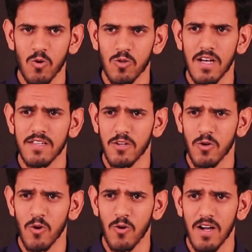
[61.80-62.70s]
तो रोता
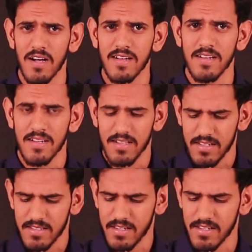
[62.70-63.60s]
ज़रूर होगा
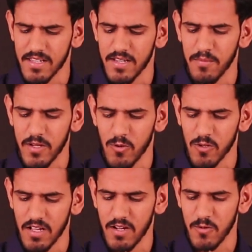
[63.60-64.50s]
जैसे मैं
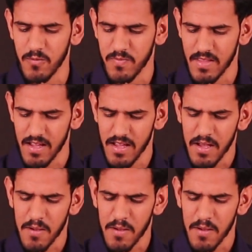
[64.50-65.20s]
रोता हूँ